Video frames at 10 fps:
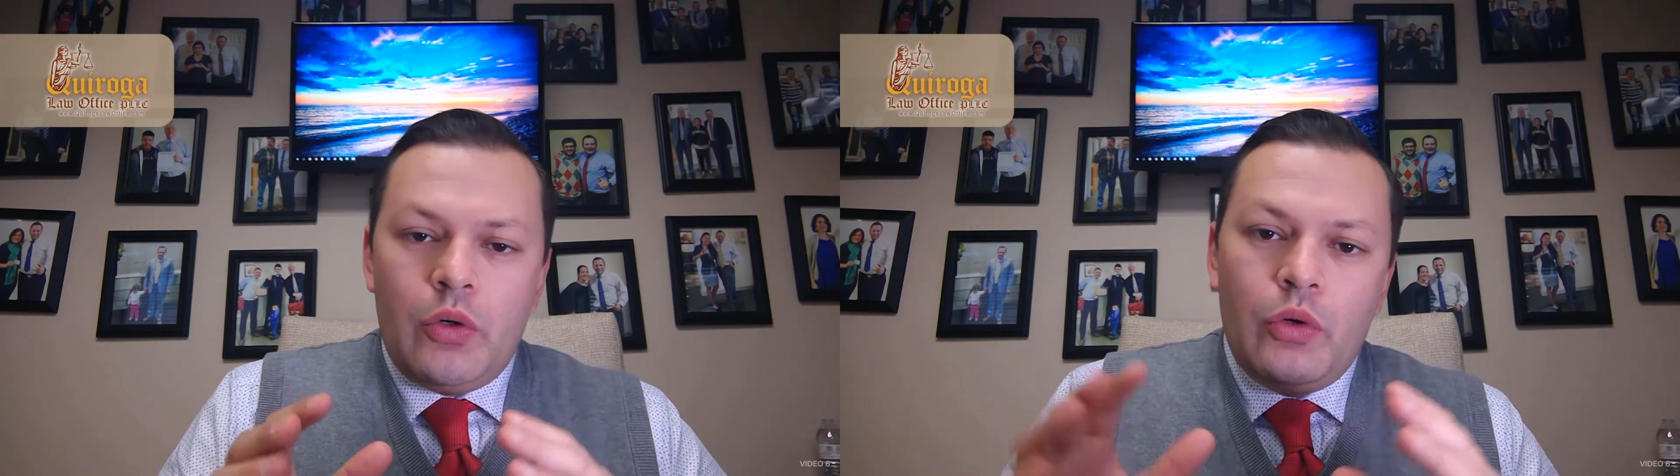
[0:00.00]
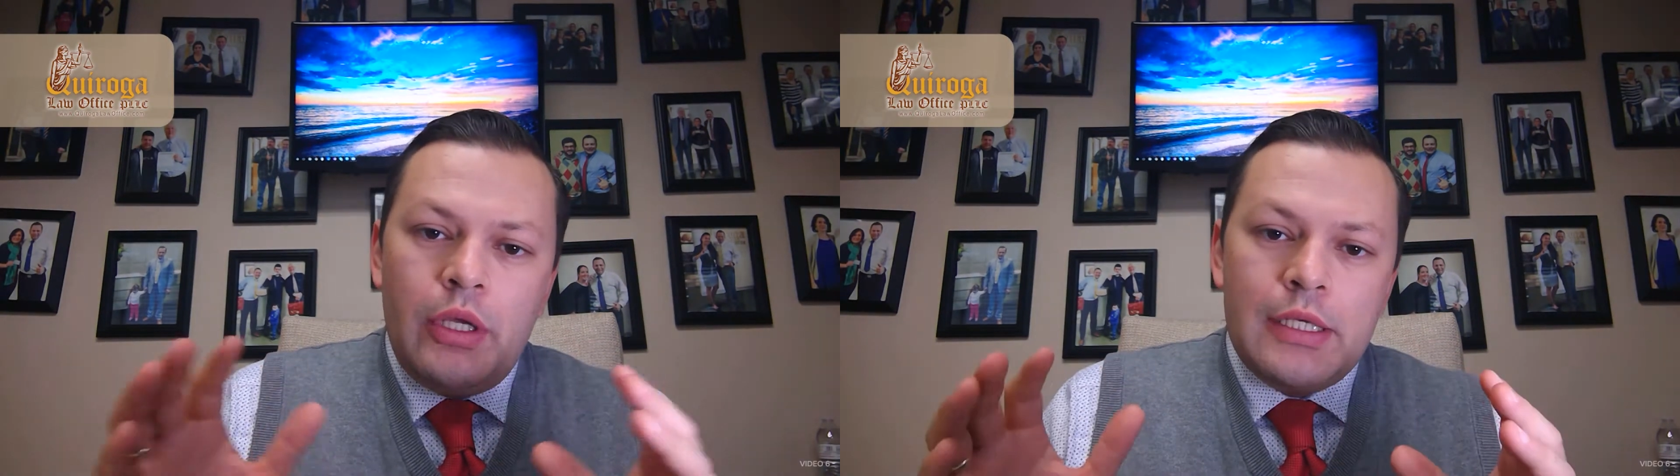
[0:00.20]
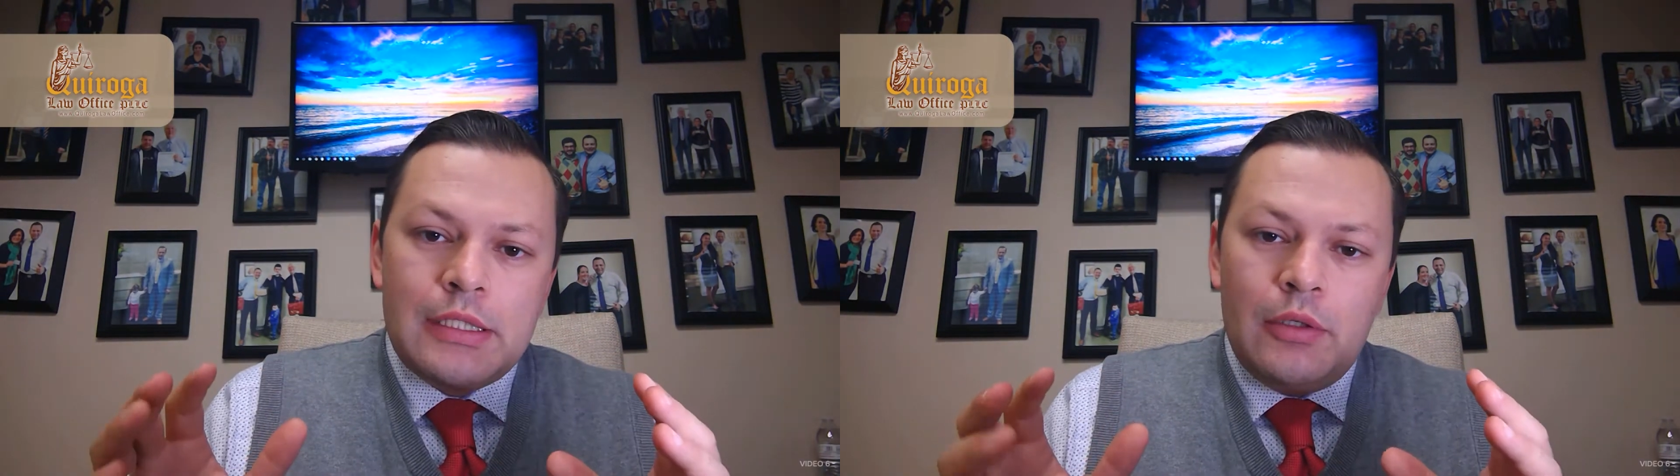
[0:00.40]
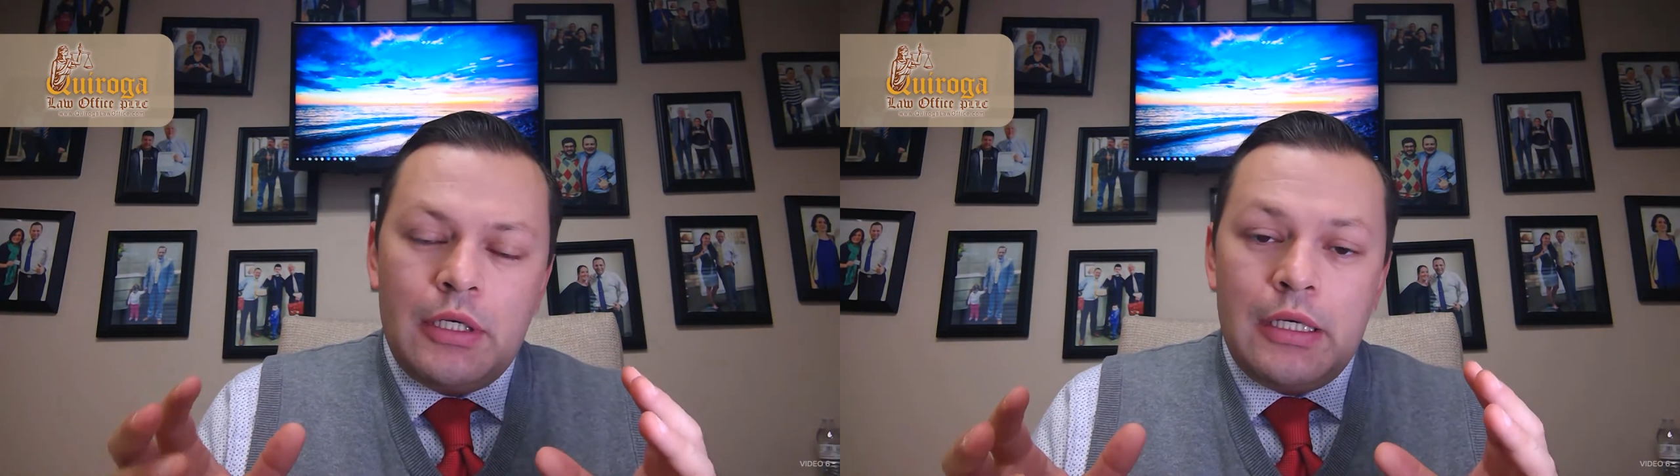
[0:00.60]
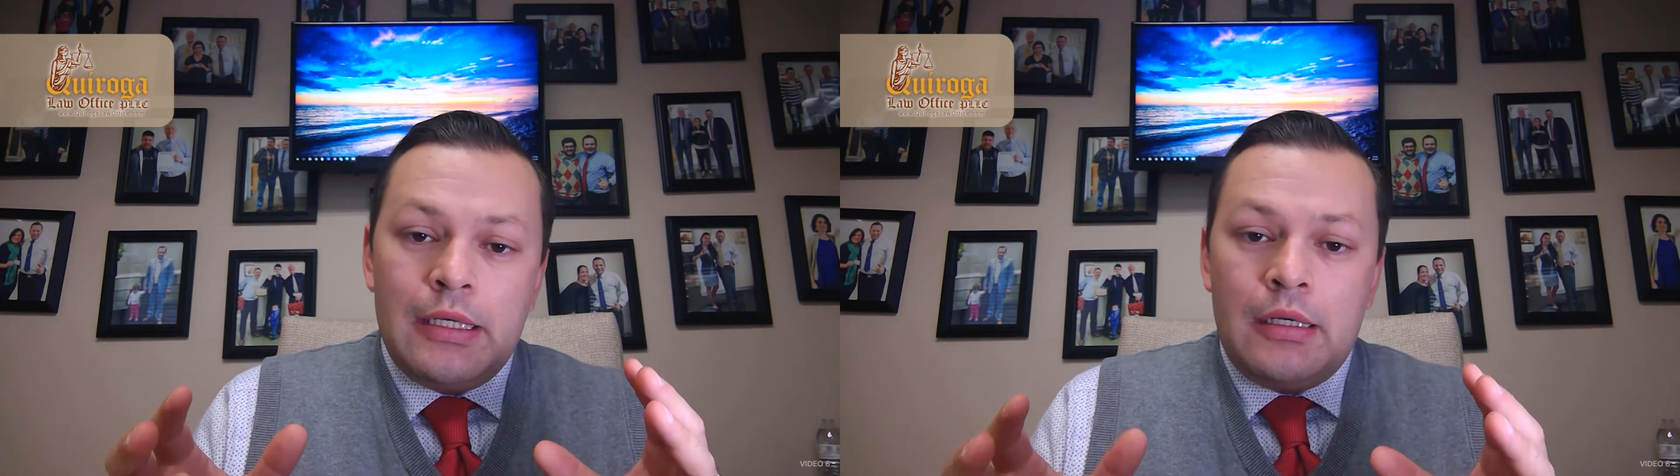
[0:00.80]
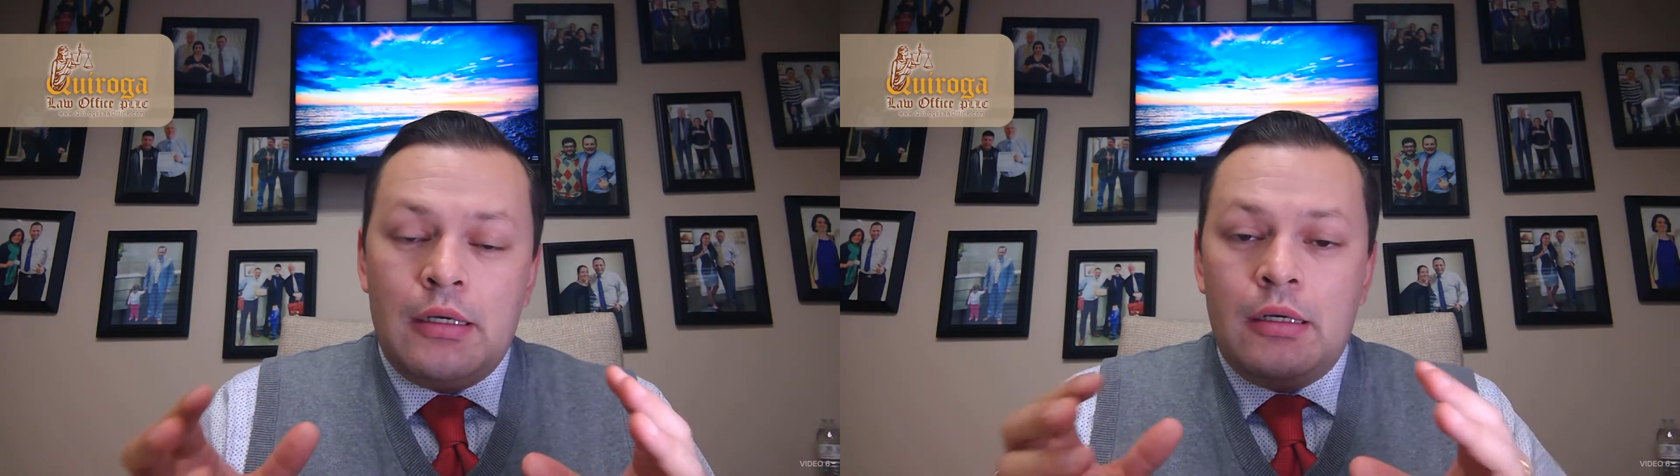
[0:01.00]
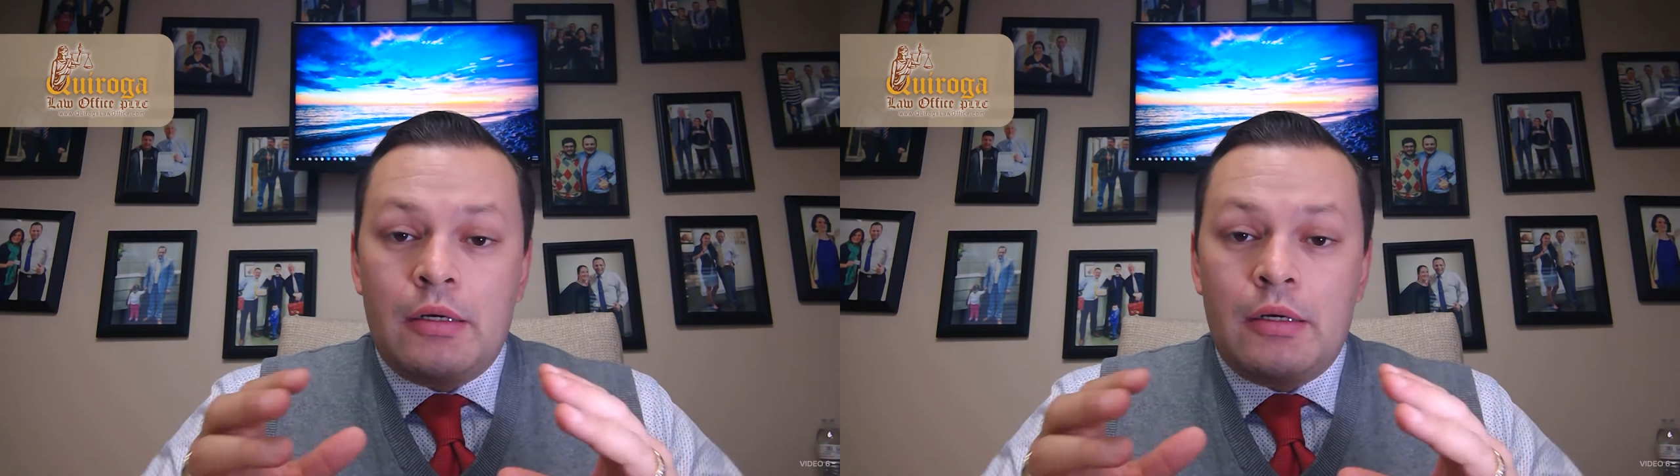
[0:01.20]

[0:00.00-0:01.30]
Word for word: Hoy estoy ah,